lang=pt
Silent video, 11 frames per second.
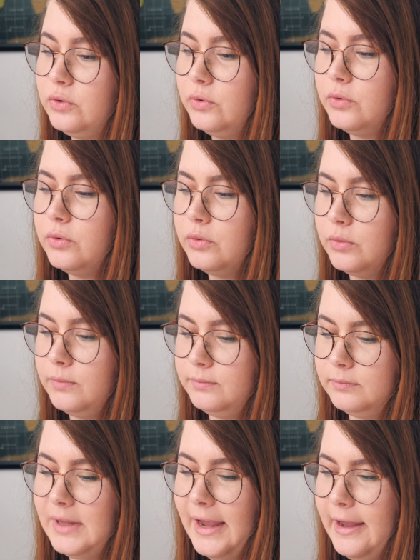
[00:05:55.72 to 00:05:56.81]

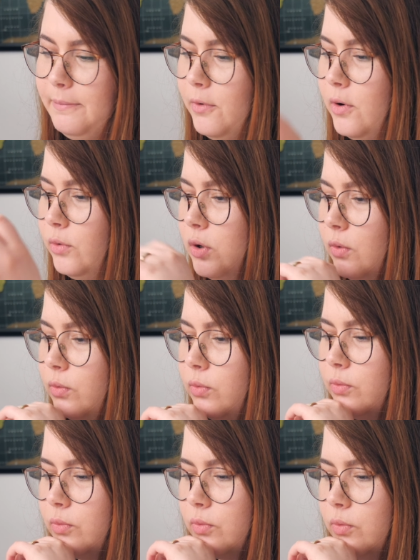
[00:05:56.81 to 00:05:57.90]
do da Apple, é o que
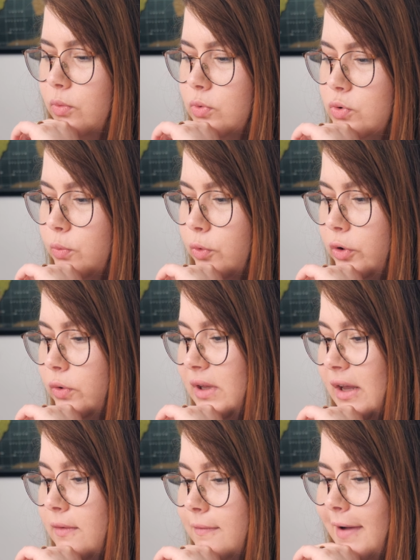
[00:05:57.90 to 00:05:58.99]
eu uso muito,
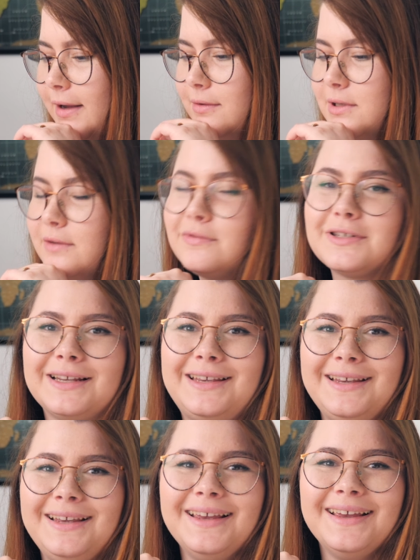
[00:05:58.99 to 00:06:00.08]
tenho vários livros
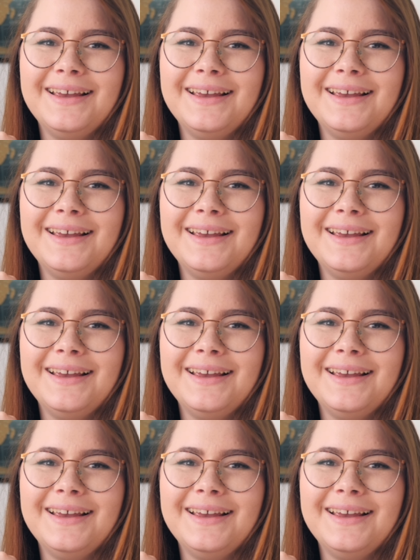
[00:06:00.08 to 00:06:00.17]
aqui.